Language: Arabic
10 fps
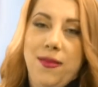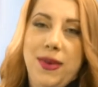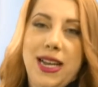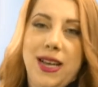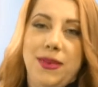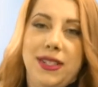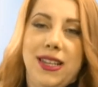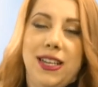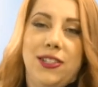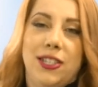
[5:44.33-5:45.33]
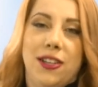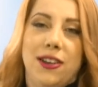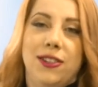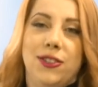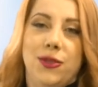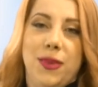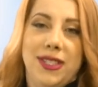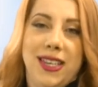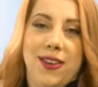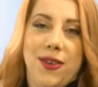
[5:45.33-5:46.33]
بلعبة الشطرنج
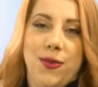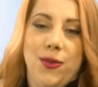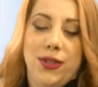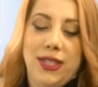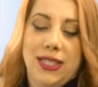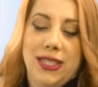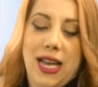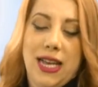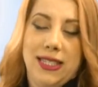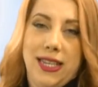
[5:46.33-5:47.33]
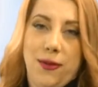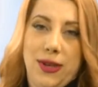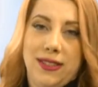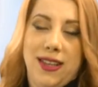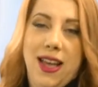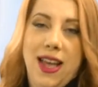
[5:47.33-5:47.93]
بس كان عمره تسع سنوات